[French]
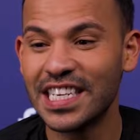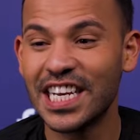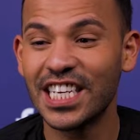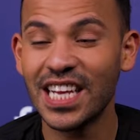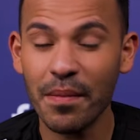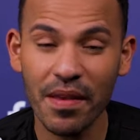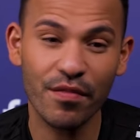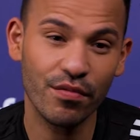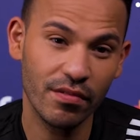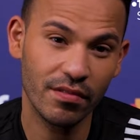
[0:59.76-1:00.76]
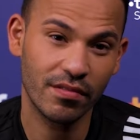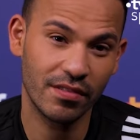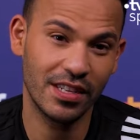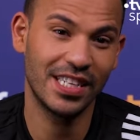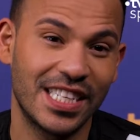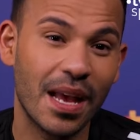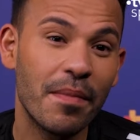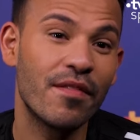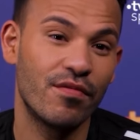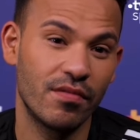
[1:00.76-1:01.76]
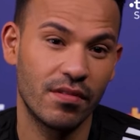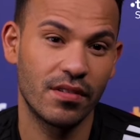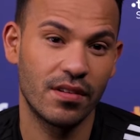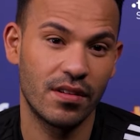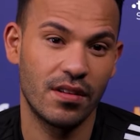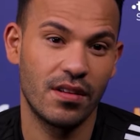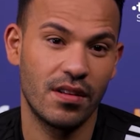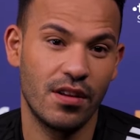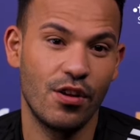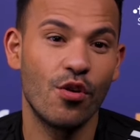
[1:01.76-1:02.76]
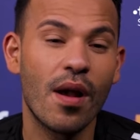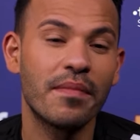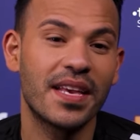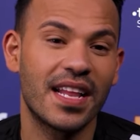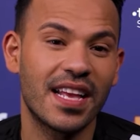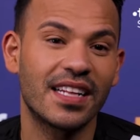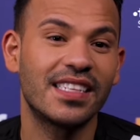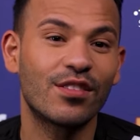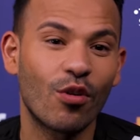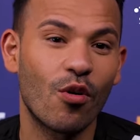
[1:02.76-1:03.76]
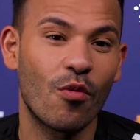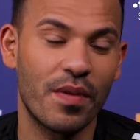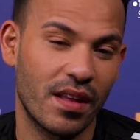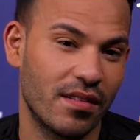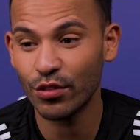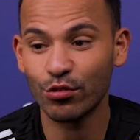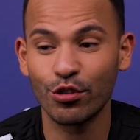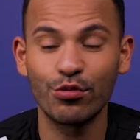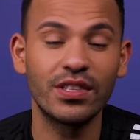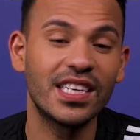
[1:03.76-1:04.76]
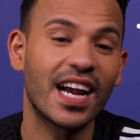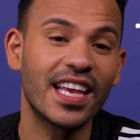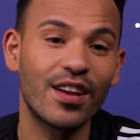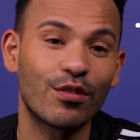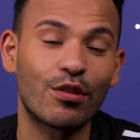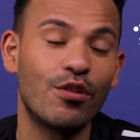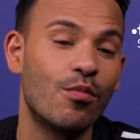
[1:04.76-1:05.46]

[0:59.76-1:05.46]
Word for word: j'ai jamais vu, jamais vu l'OM gagner un titre européen. Donc je suis tiraillé entre